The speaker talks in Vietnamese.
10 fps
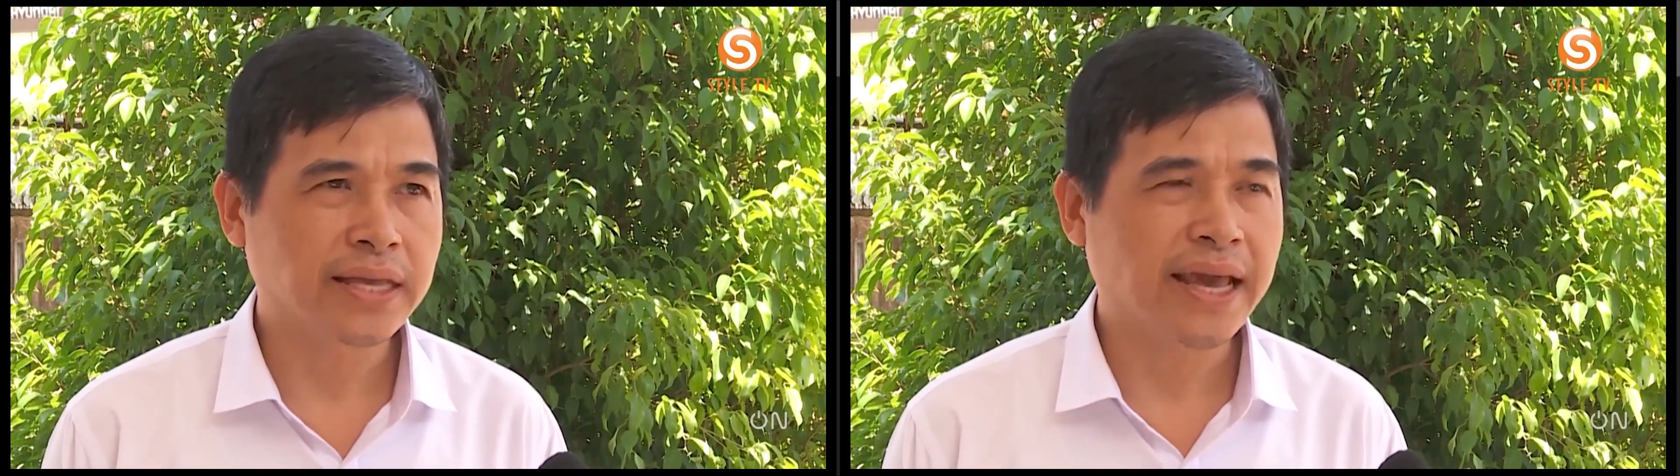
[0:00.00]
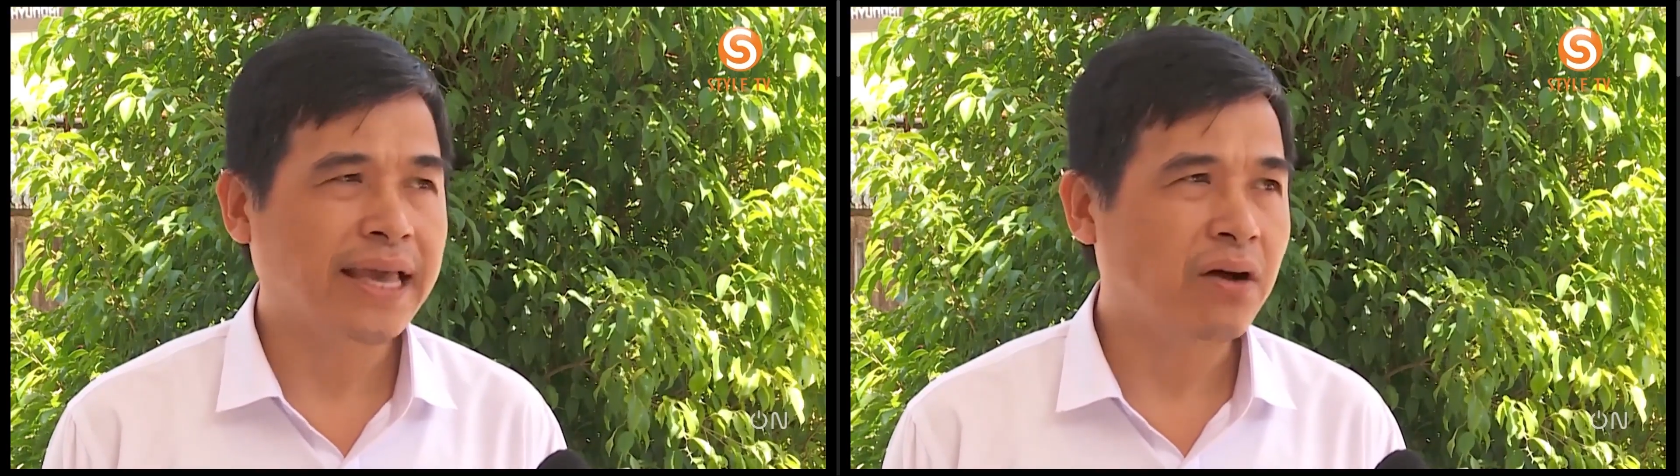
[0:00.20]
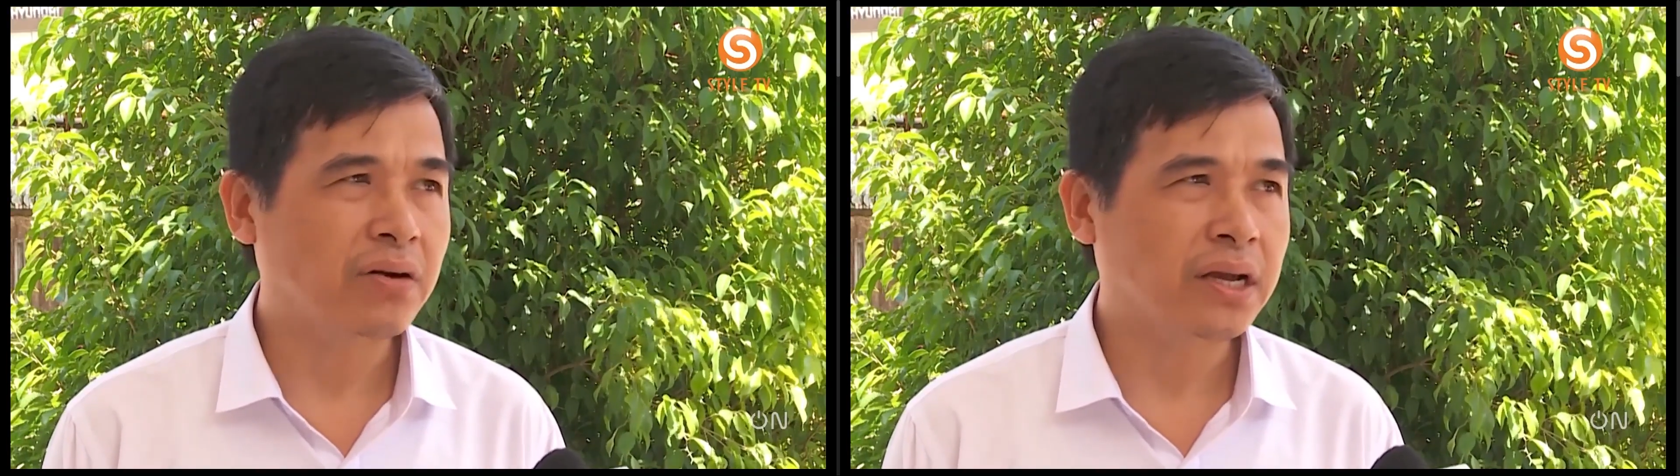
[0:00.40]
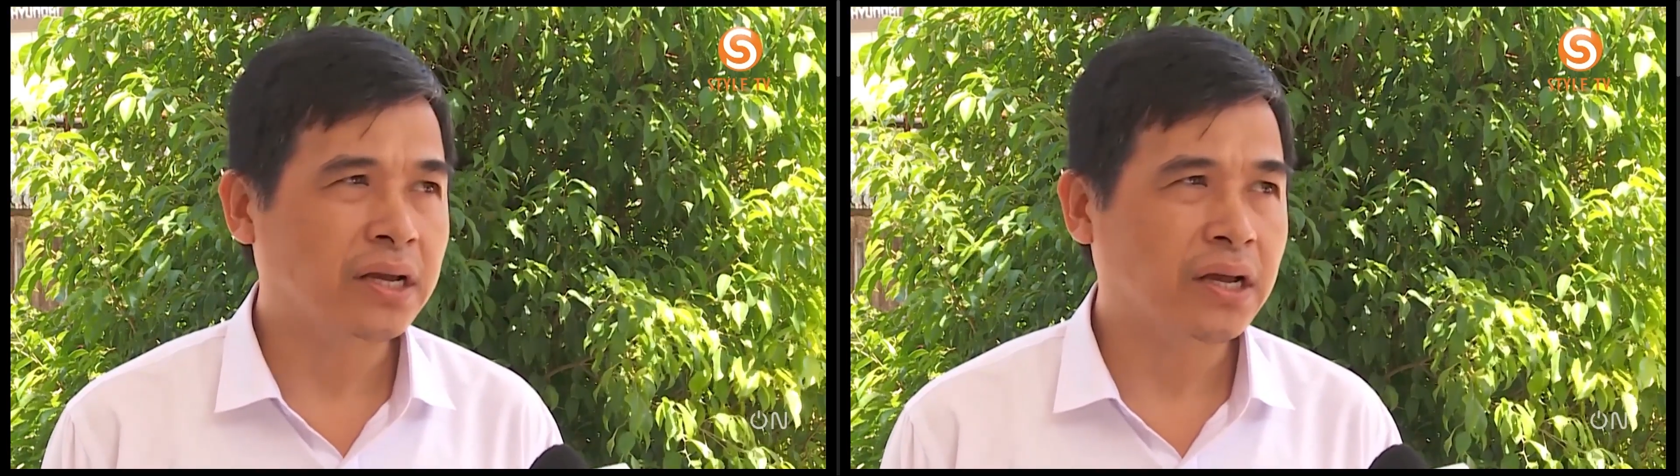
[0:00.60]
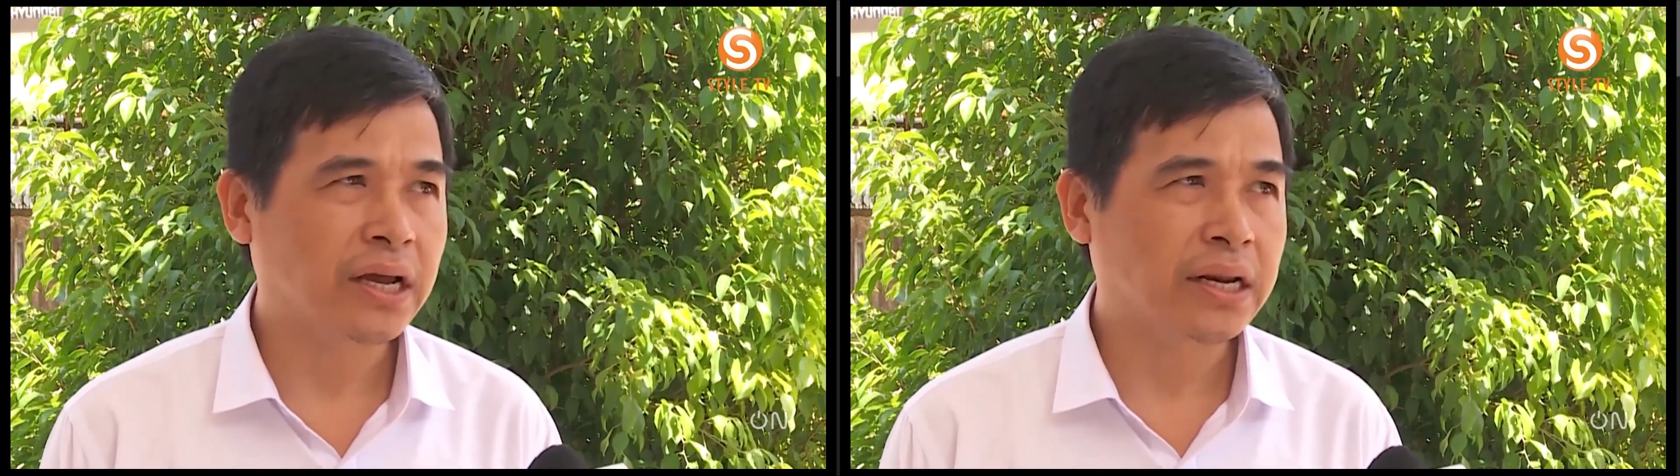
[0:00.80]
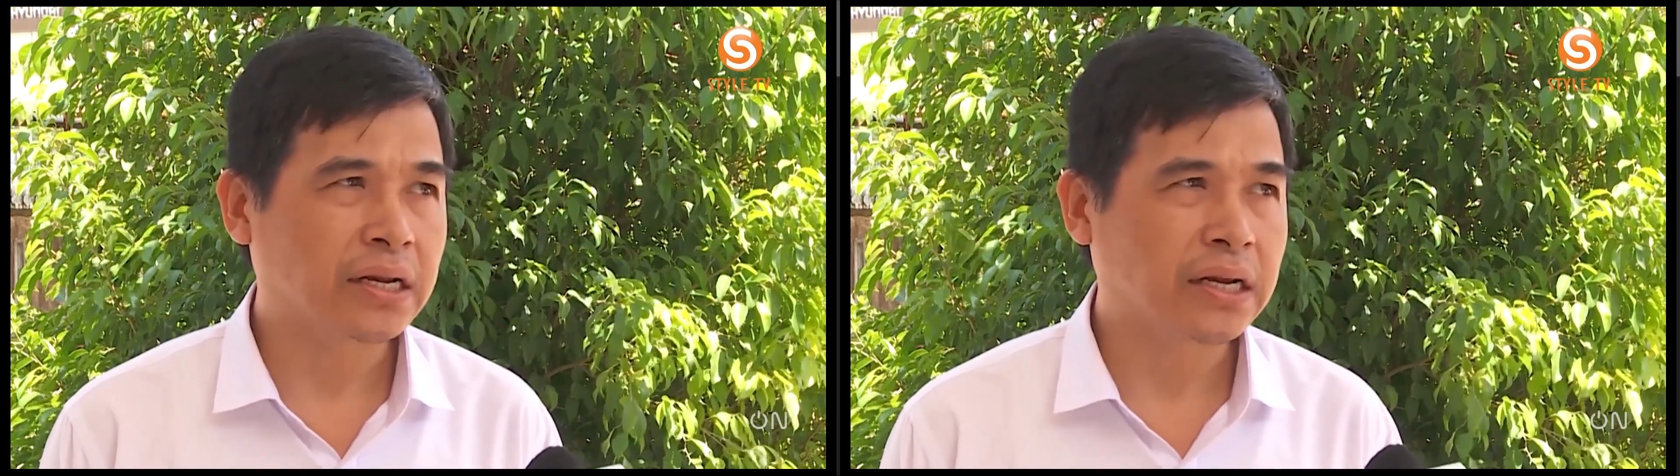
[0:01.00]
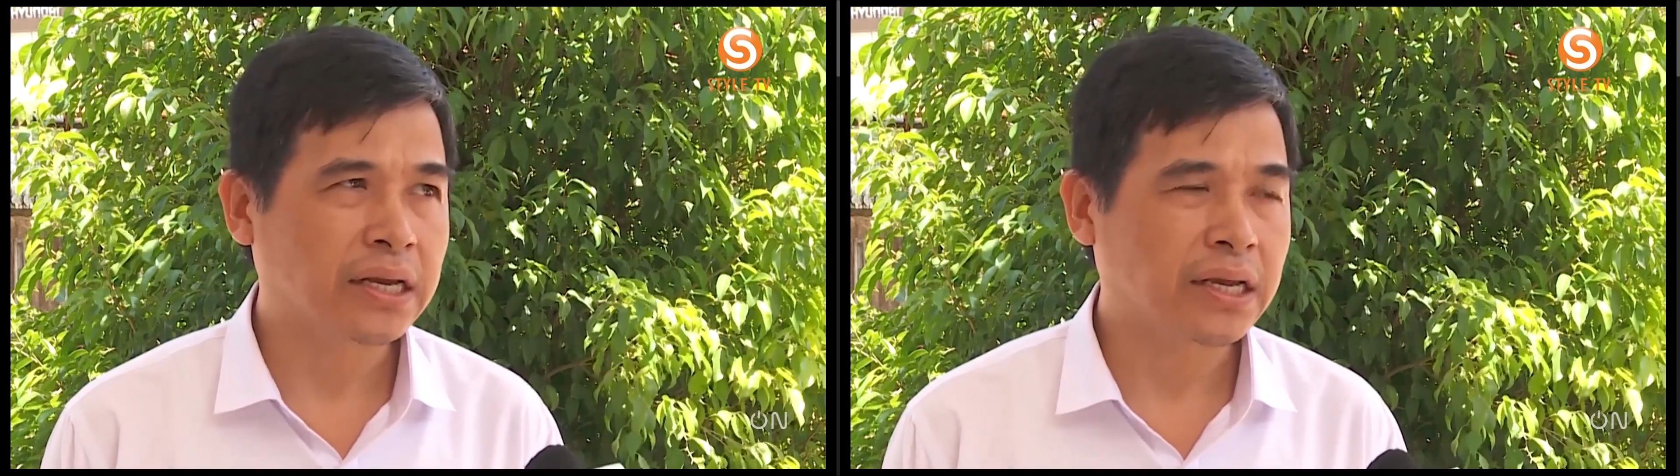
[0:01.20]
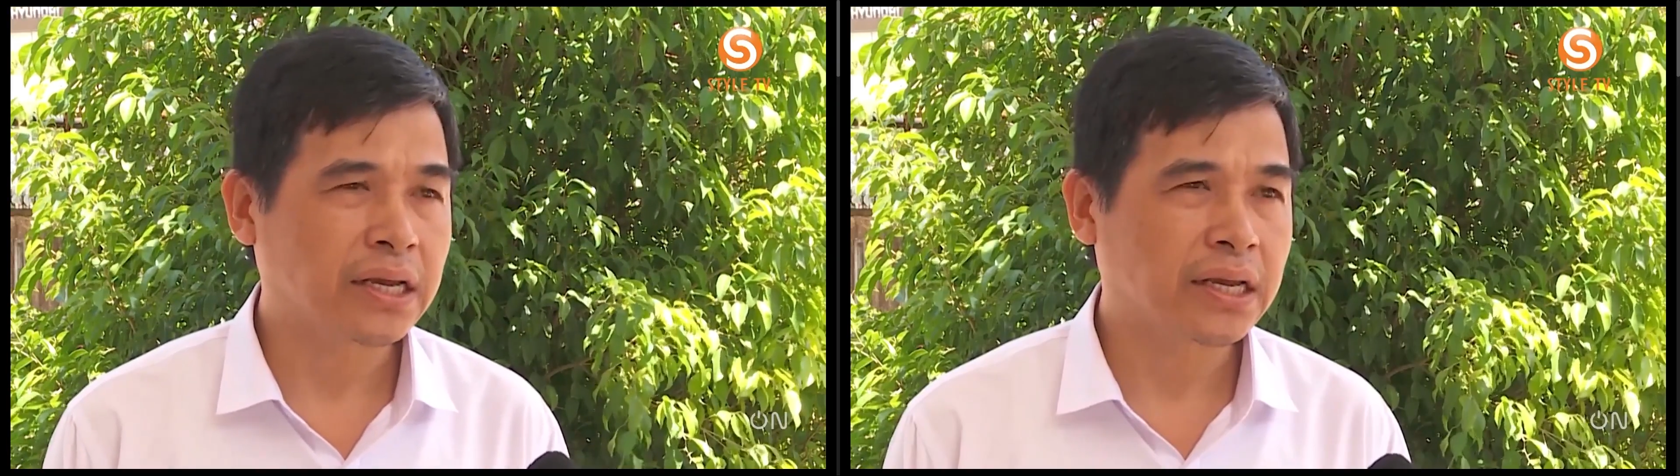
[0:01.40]
che giấu cái cái hành
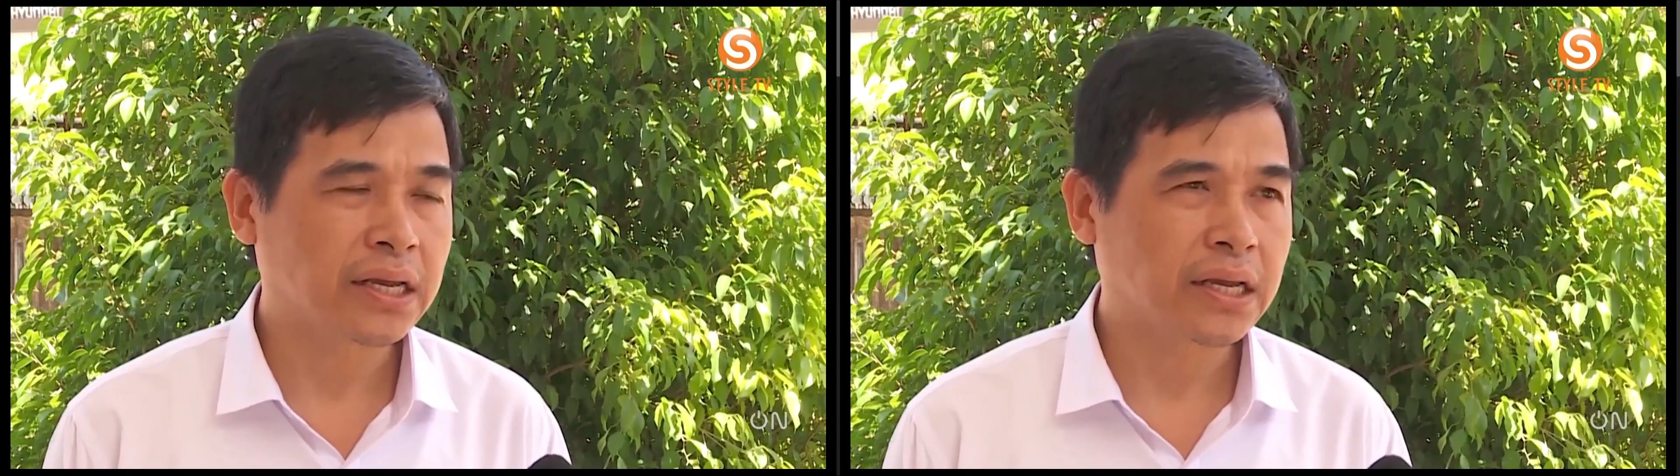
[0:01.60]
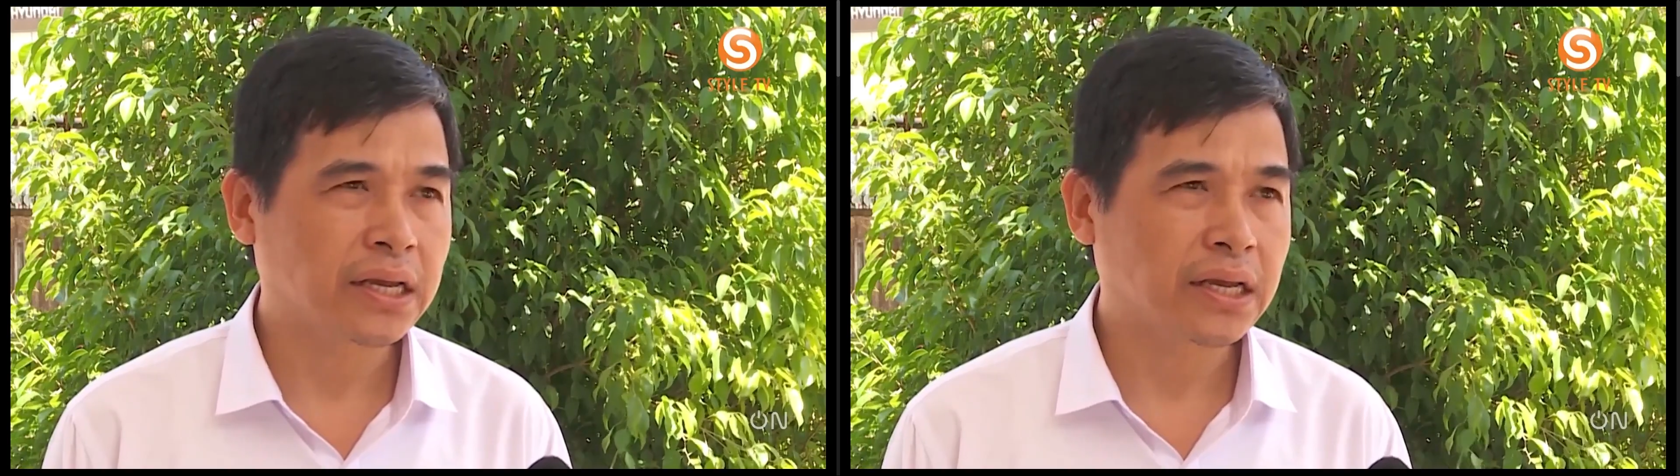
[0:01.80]
cái cái cái cái,